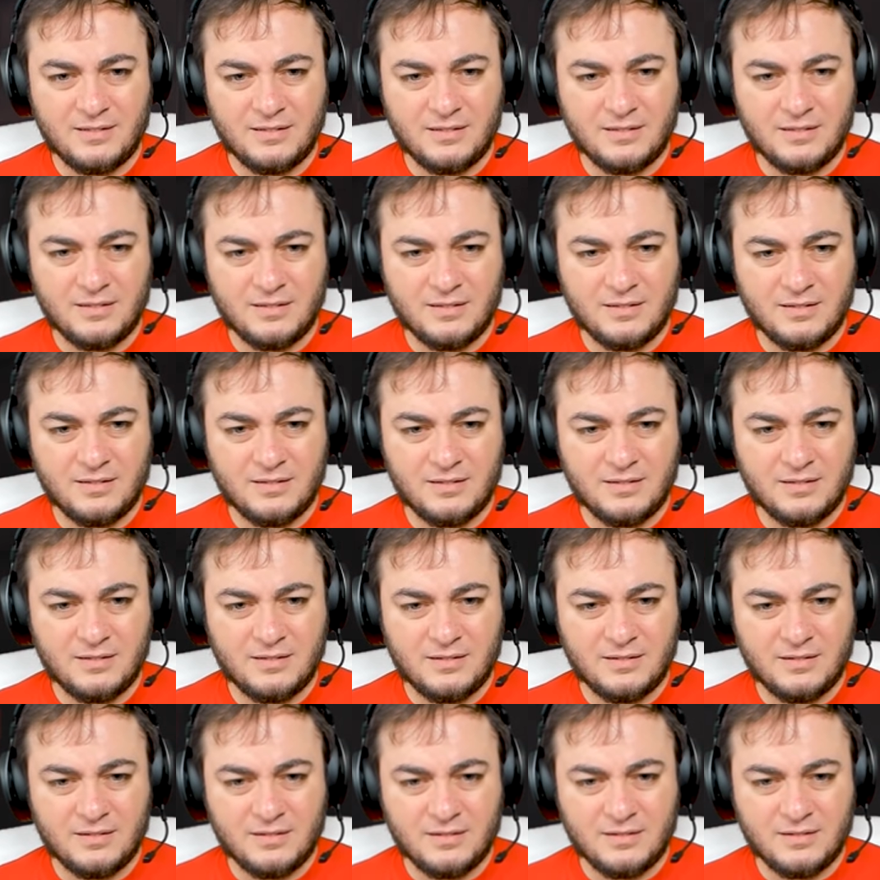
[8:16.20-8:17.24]
the door was locked
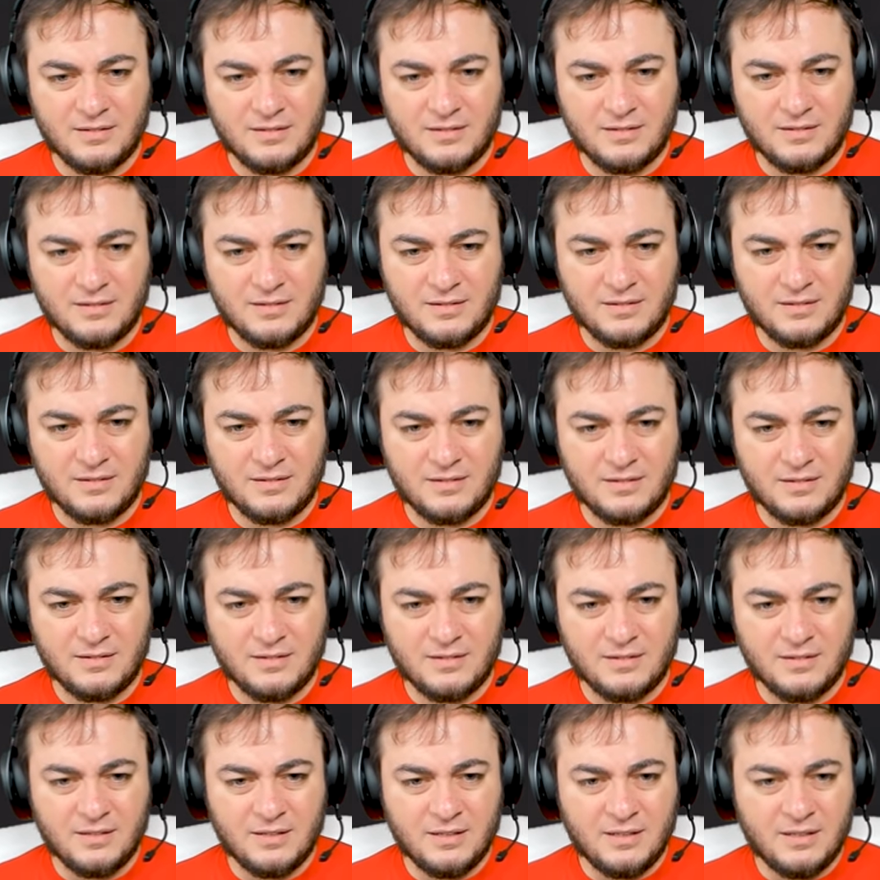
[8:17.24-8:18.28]
from the inside.
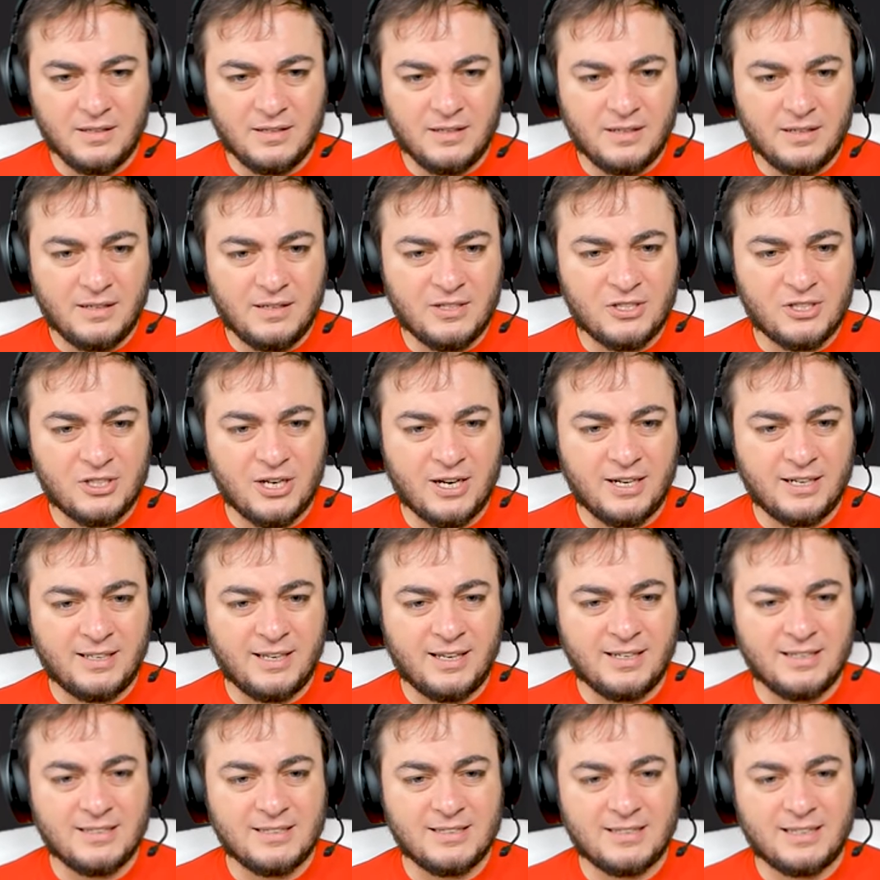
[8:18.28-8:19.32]
İçeriden
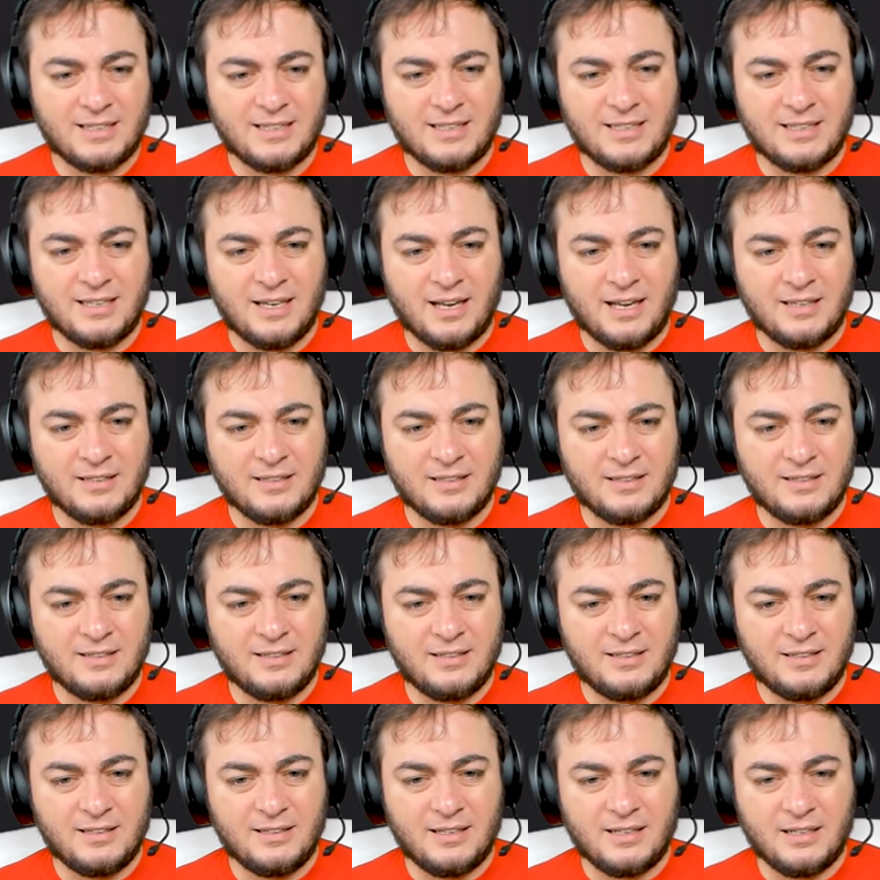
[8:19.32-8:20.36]
nasıl kilitlendiğini
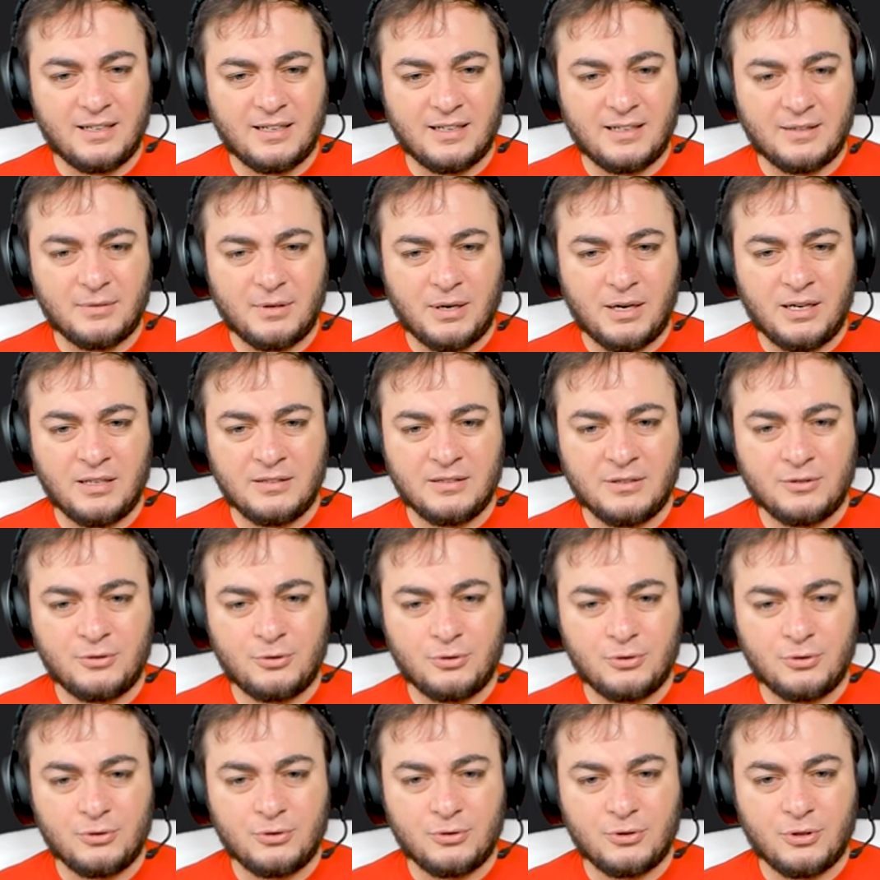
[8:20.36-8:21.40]

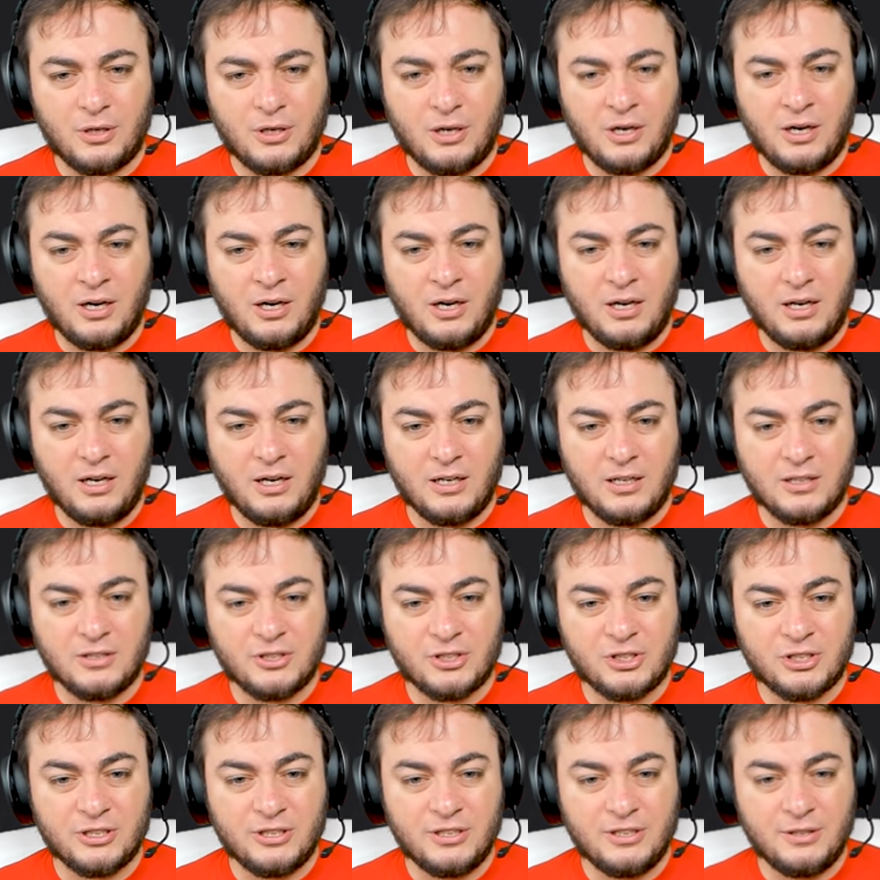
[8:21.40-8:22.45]
anlatıyor diyor. Aa
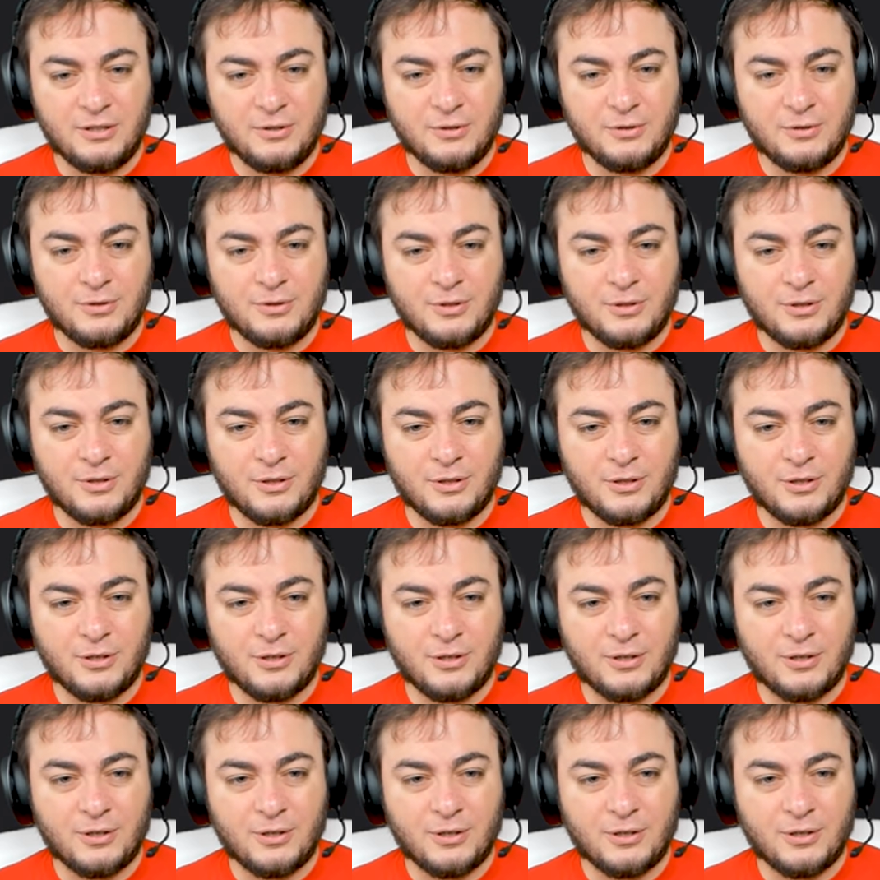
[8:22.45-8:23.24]
dışarıyı görüyor.